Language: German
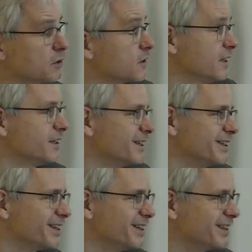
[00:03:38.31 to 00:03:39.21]
Und das geht ja
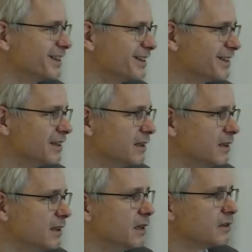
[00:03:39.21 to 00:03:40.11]
nicht. Mhm,
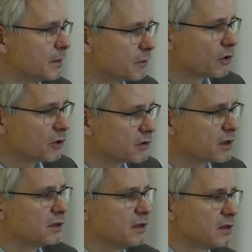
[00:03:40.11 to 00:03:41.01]
ja. Es gibt
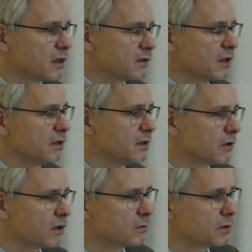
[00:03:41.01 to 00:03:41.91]
Häuser, die tatsächlich
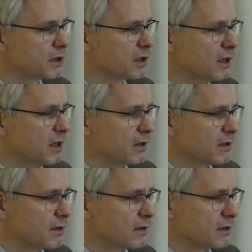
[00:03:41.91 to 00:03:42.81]
im Augenblick
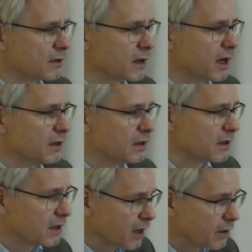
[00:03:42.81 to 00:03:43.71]
äh, rein
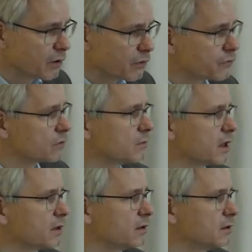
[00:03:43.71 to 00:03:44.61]
digitale Eröffnungen
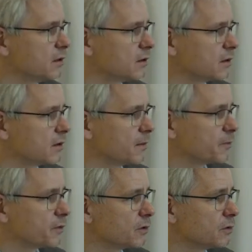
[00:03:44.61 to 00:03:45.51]
machen
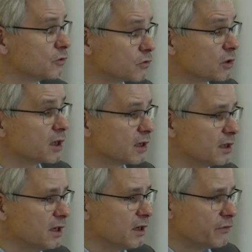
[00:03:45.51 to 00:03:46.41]
und
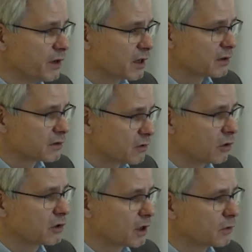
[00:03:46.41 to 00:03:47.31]
sogar während des
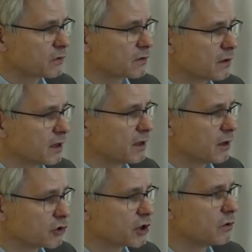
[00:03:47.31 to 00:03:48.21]
Lockdowns
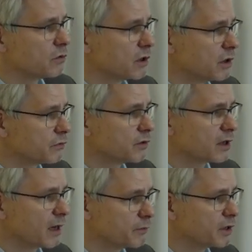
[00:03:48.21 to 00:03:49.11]
Ausstellungen
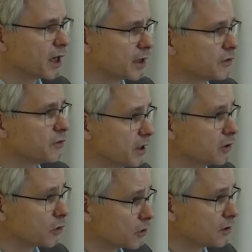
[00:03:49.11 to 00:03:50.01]
eröffnet haben, die keiner
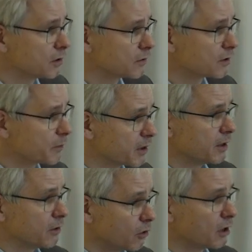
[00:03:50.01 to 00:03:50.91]
sehen konnte. Es gab dann
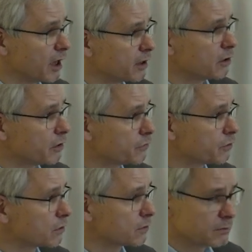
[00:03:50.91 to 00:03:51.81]
eine
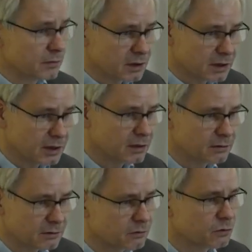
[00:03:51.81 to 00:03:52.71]
Online-Eröffnung mit mhm.
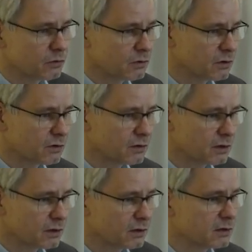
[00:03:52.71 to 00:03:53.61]
Reden und
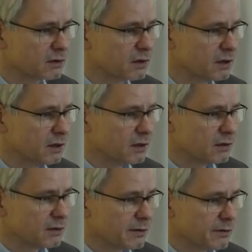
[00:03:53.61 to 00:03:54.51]
äh, äh,
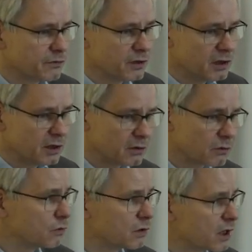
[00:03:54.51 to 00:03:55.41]
fingierten
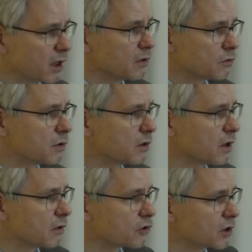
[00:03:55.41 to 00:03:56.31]
Rundgängen durch
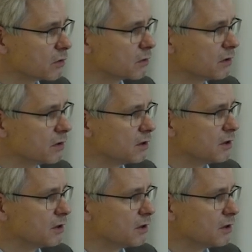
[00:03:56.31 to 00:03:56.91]
die Ausstellung.